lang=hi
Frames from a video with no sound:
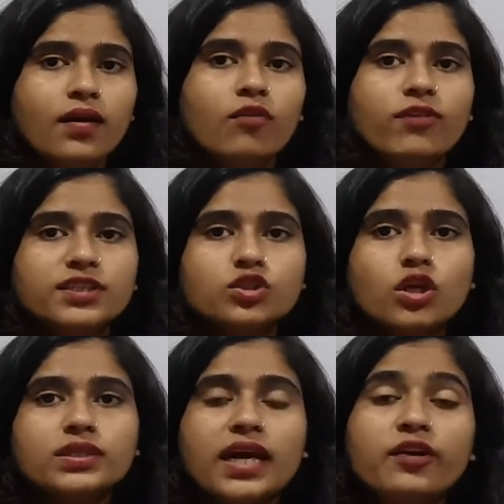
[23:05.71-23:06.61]
फर्स्ट और
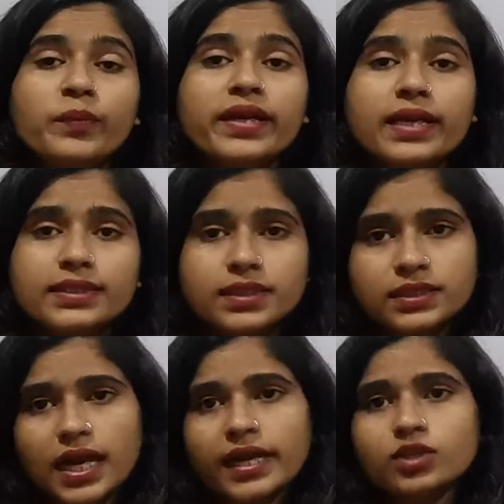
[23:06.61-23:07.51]
थर्ड में रिलेशन
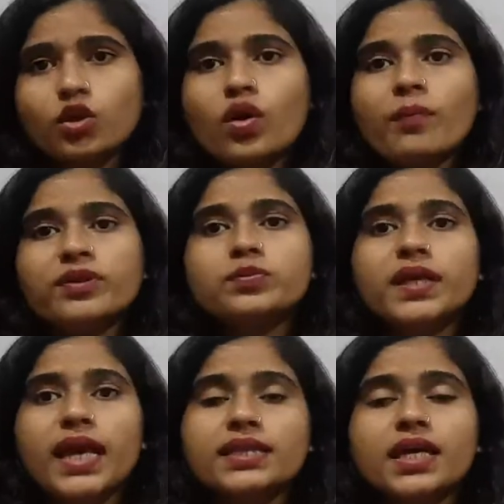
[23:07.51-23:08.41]
था कि दोनों आपस में
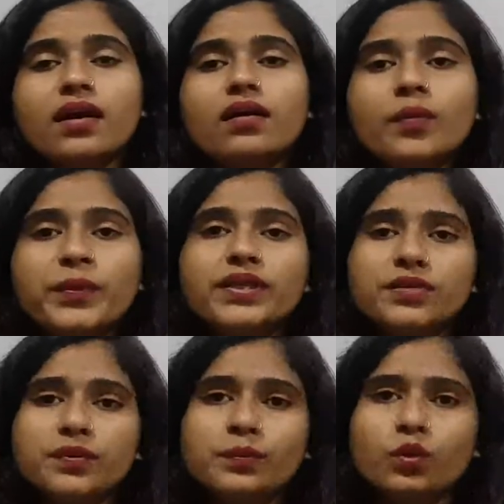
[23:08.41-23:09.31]
क्या थे
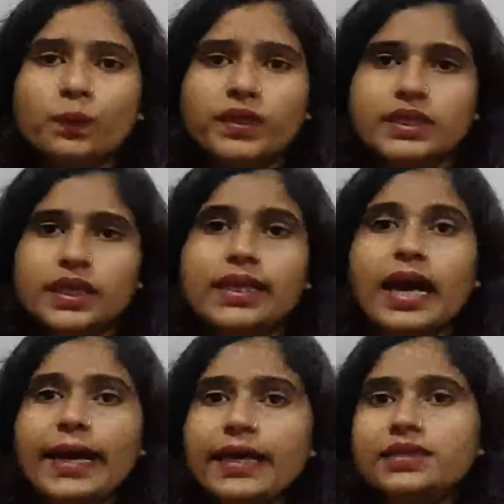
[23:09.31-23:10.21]
अप्रतिबिंब रूपी थे
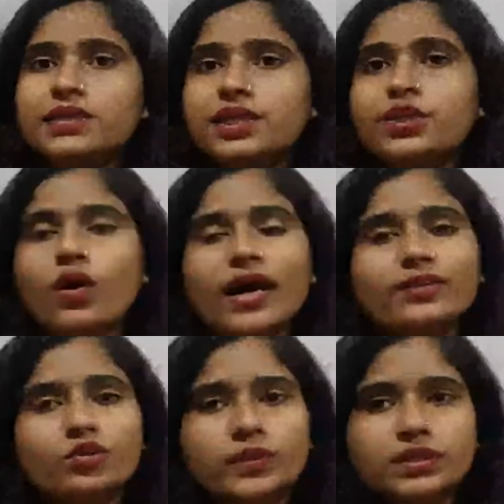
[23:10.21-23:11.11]
डायस्टीरियो
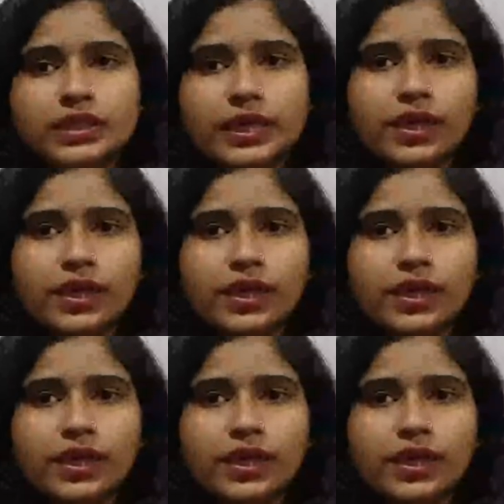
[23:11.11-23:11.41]
आइसोमर्स थे